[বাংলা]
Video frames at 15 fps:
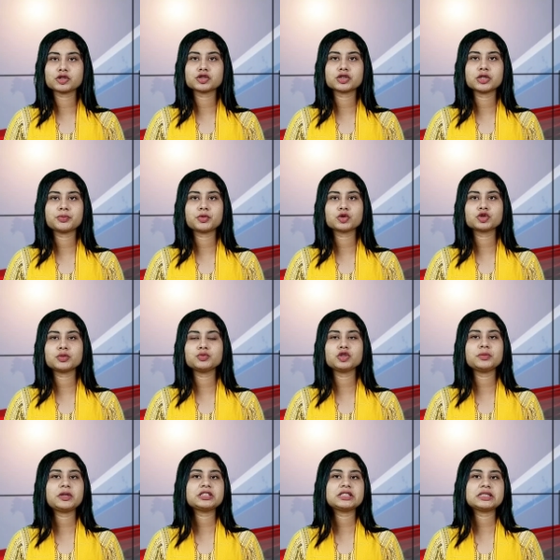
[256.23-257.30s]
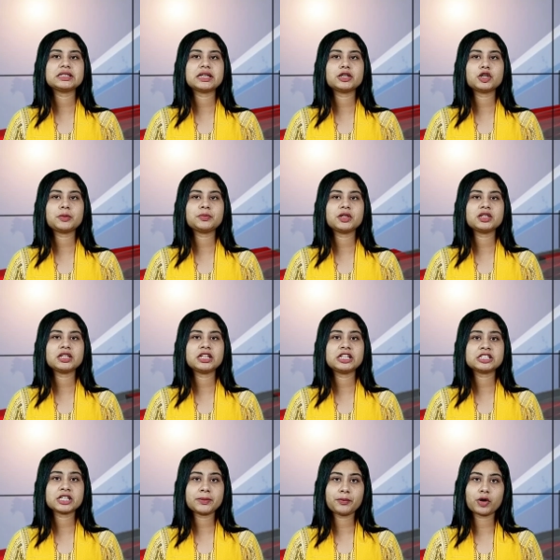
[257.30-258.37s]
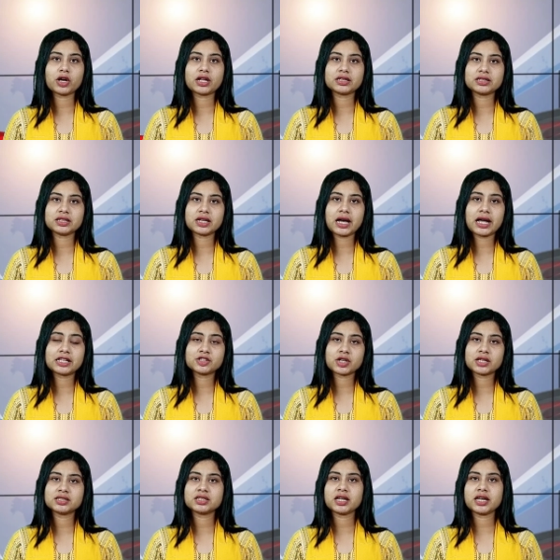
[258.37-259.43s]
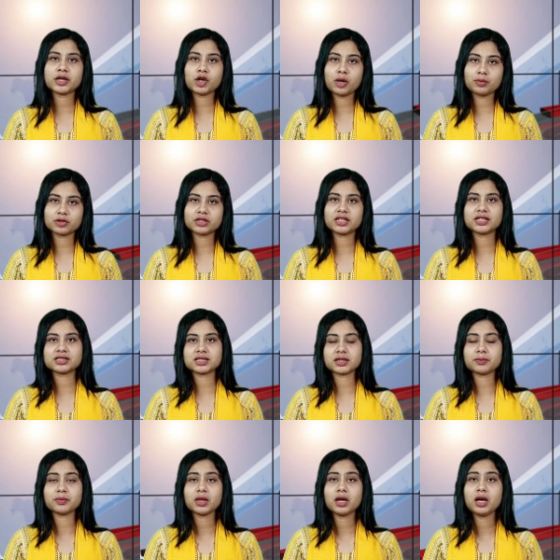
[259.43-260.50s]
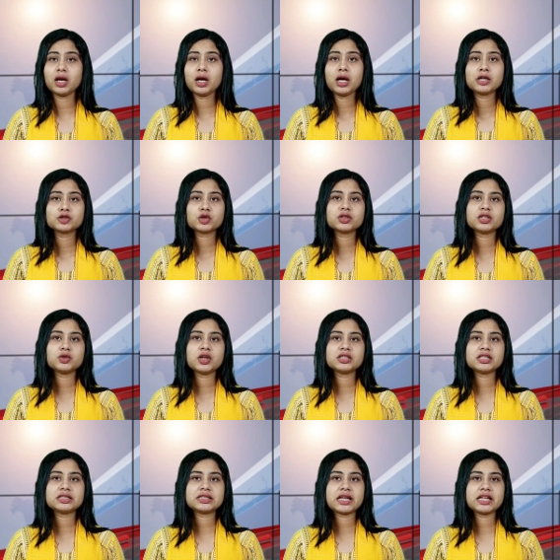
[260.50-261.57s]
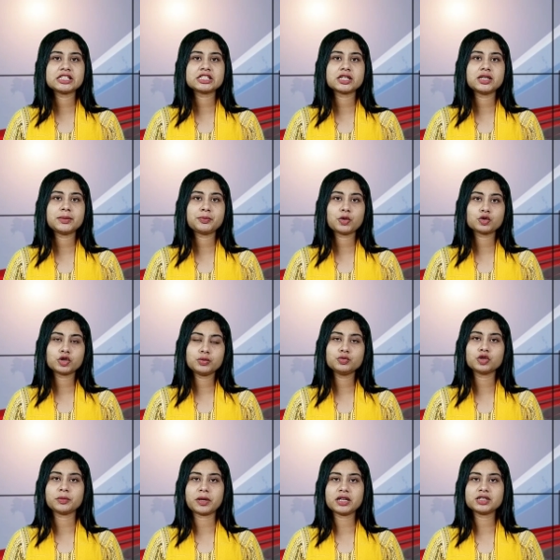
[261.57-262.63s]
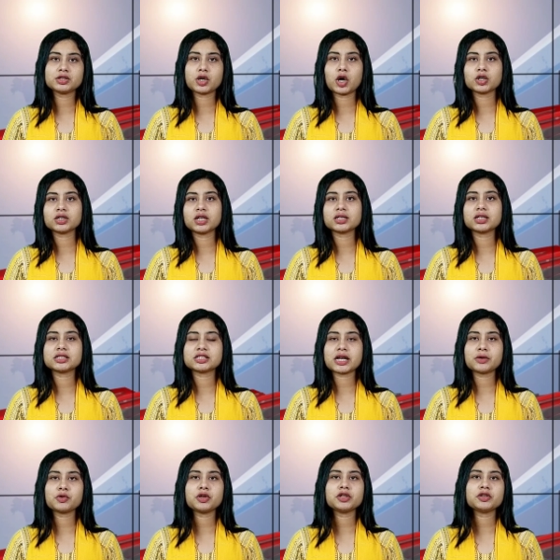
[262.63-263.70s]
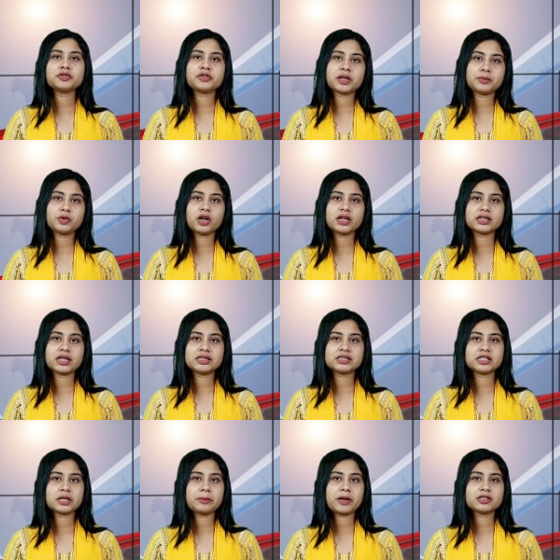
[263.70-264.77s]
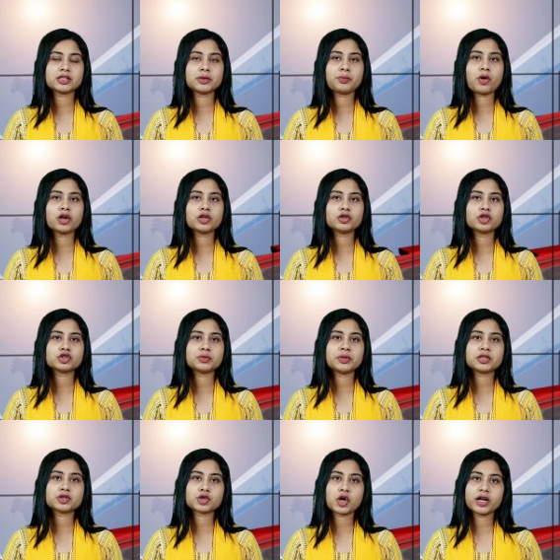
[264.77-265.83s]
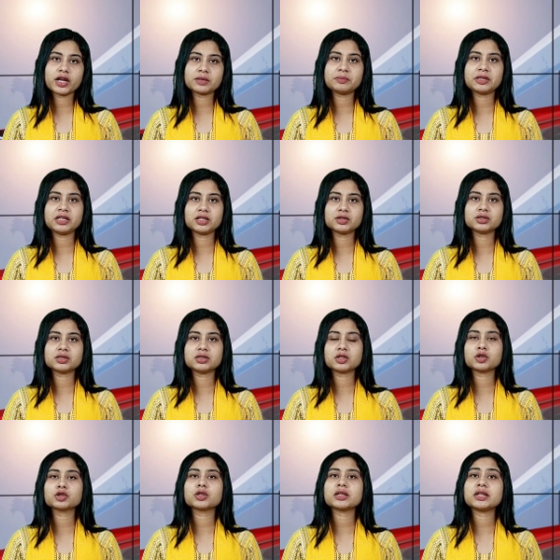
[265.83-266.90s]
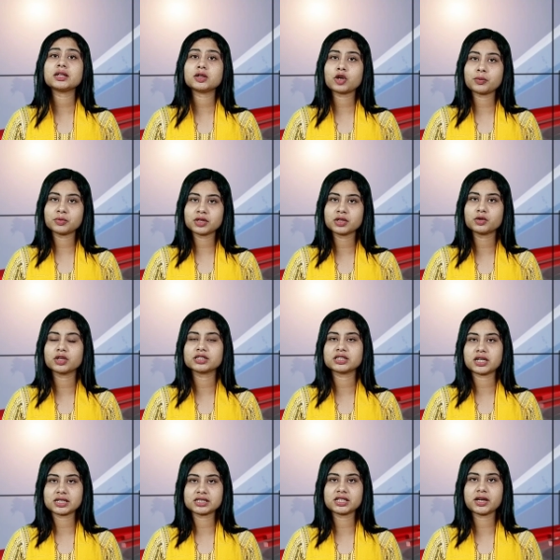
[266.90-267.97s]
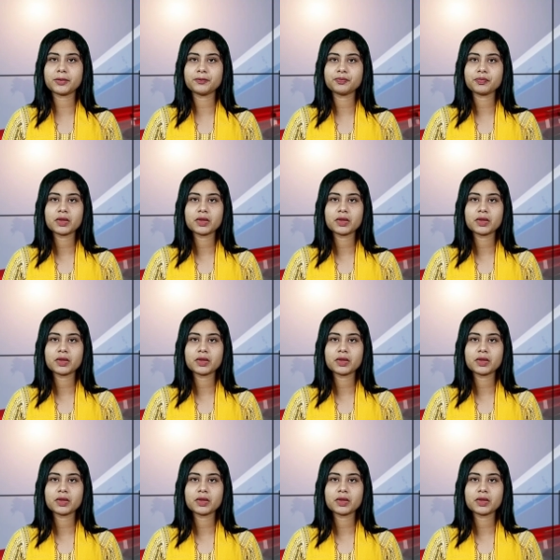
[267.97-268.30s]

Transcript: বছরের প্রথম দুই মাসে তেল রপ্তানির হিসাব বরাদ দিয়ে আল জাজিরা এ খবর দিয়েছে চলতি দুই সালের প্রথম দুই মাস অর্থাৎ জানুয়ারি ও ফেব্রুয়ারিতে চীনের বাজারে পনেরো দশমিক ছয় আট মিলিয়ন টন তেল রপ্তানি করেছে রাশিয়া